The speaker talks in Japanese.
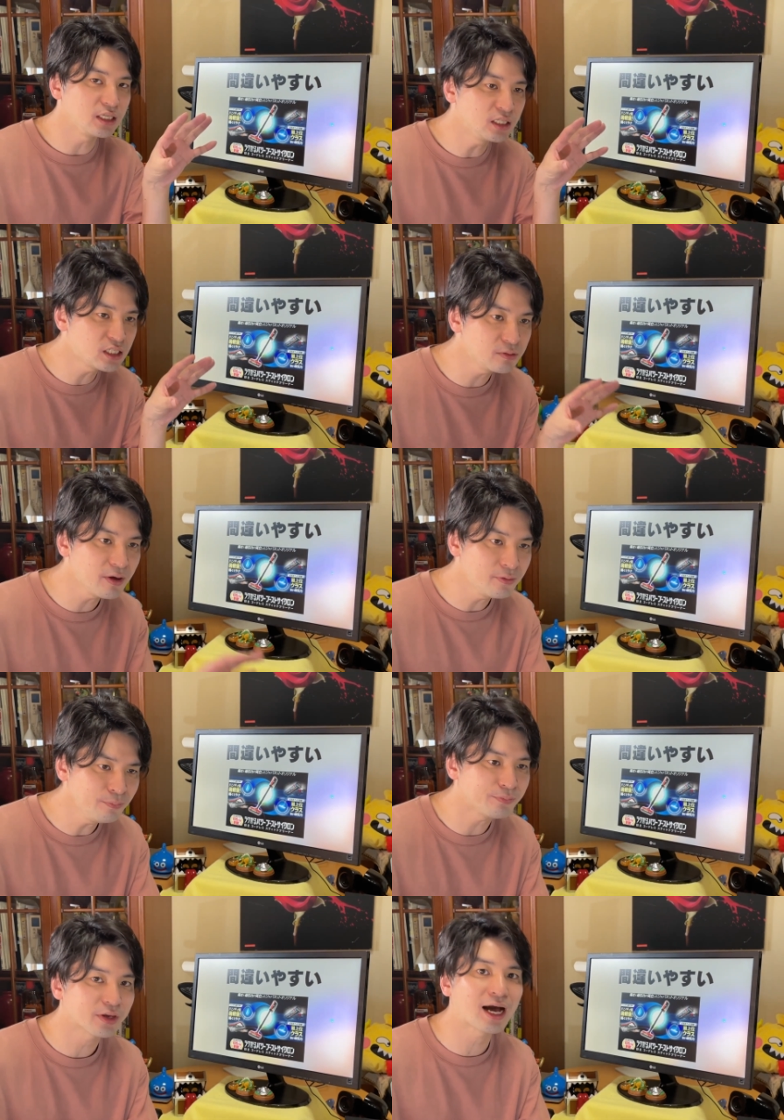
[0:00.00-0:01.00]
一番
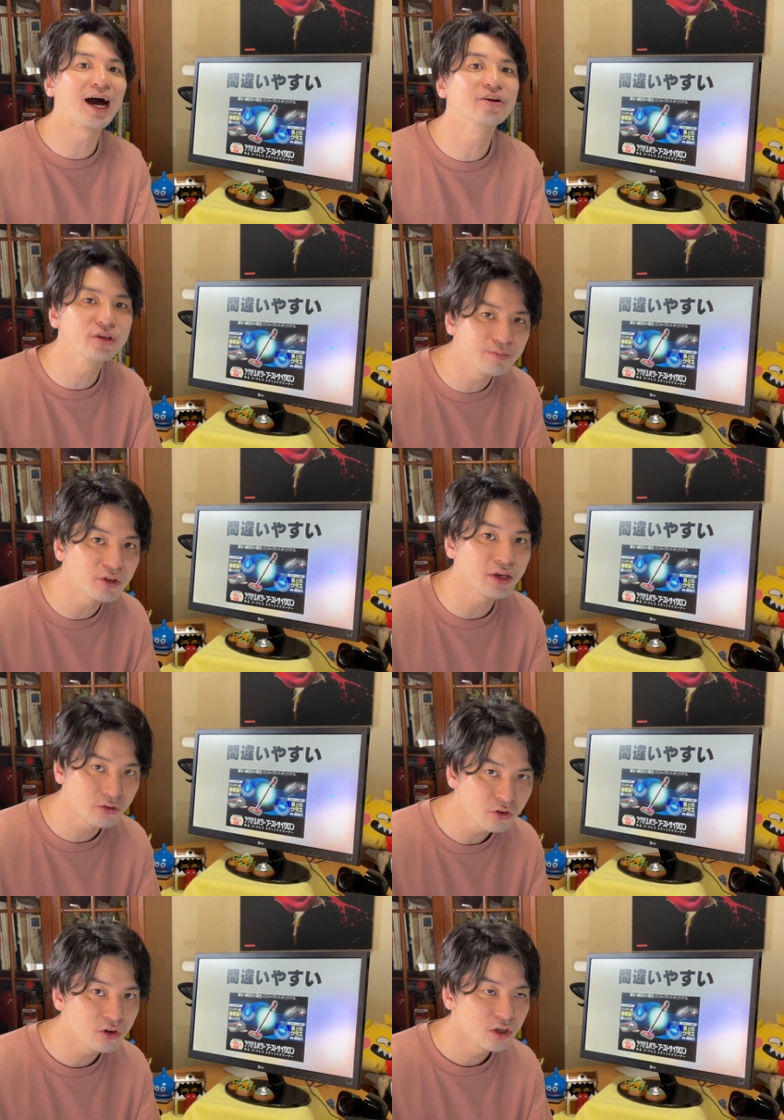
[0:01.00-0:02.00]
軽い
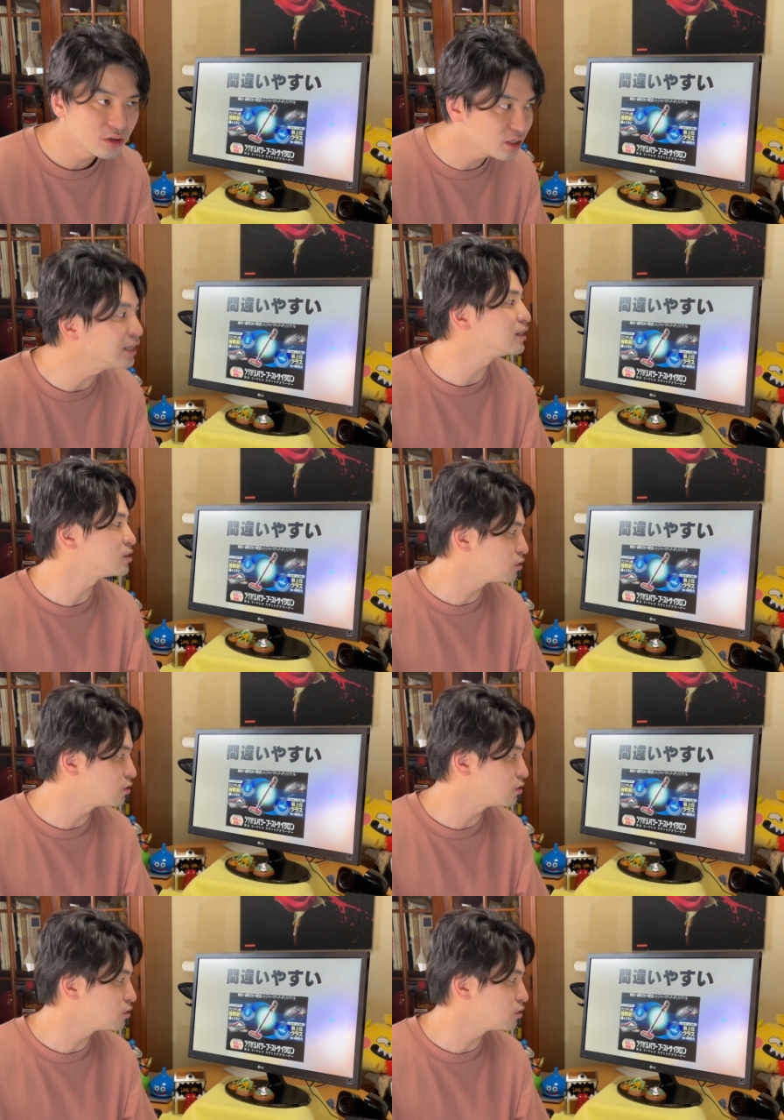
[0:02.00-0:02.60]
モデルなんです